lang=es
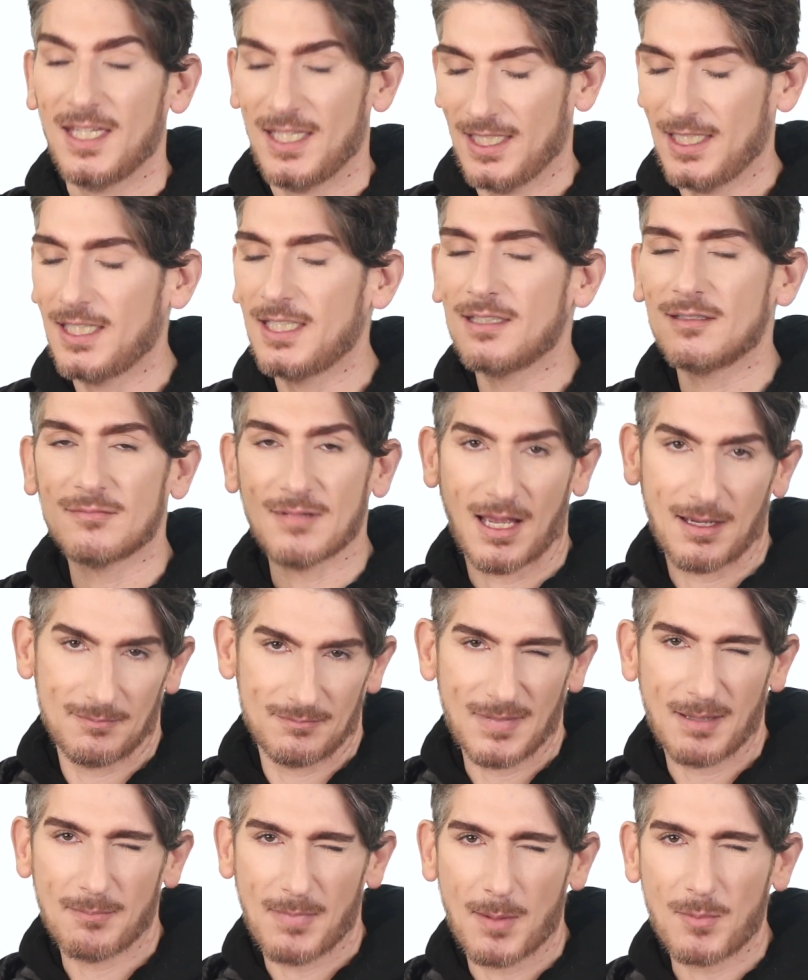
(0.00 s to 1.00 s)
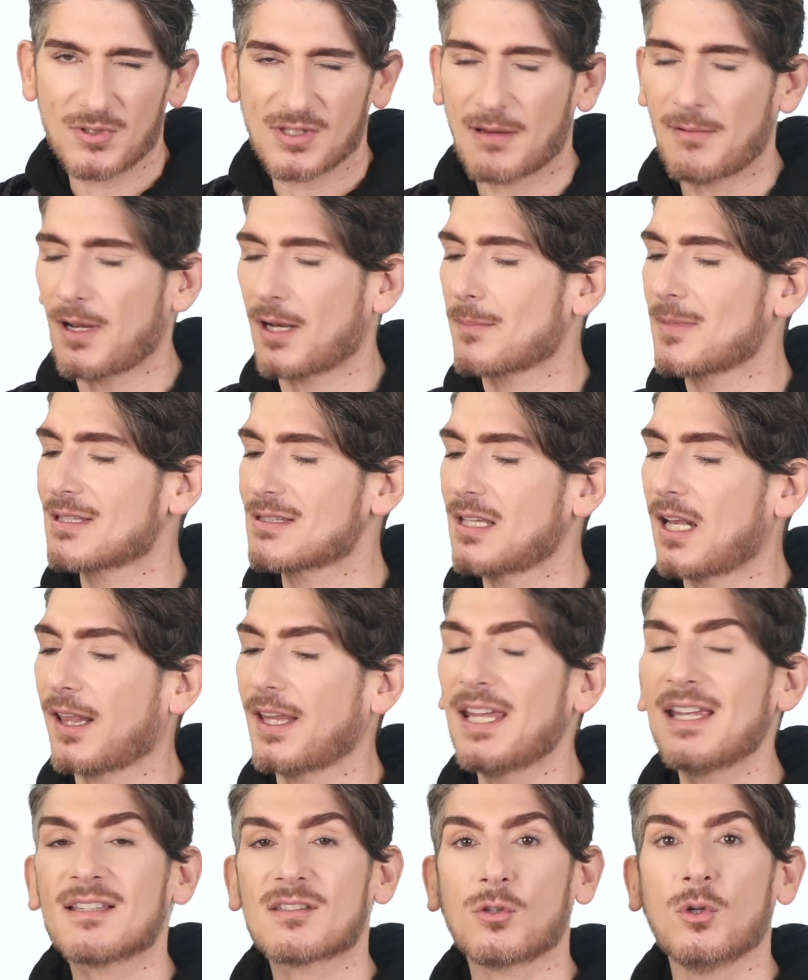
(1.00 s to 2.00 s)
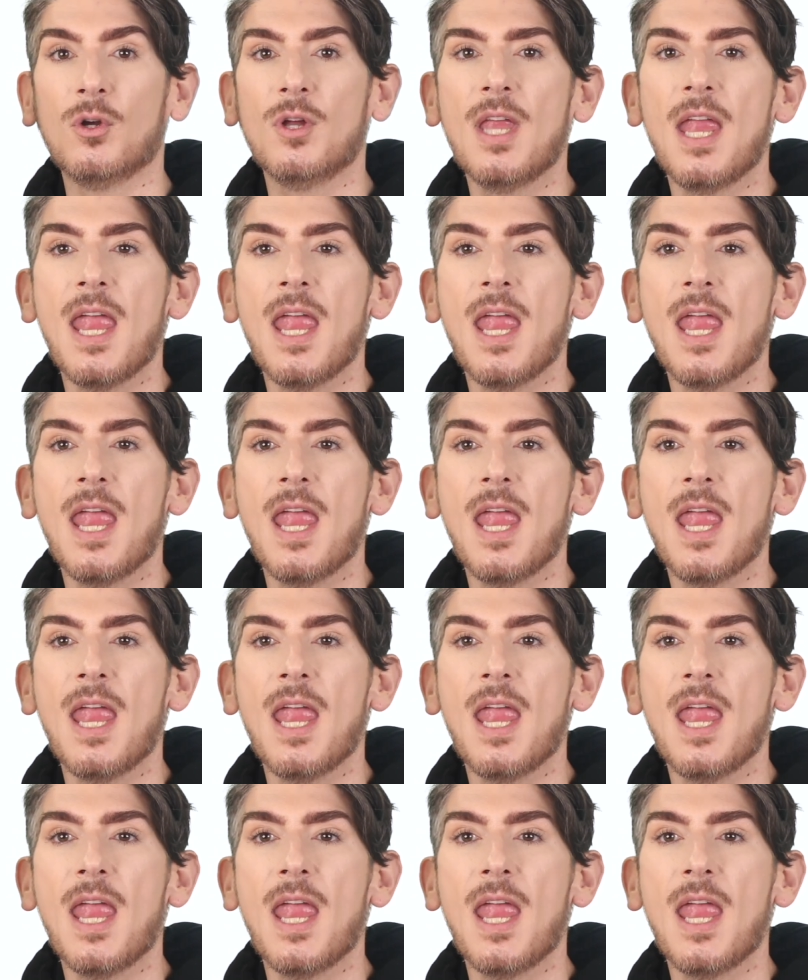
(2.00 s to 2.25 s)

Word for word: Y Vamos a hablar más tarde de eso.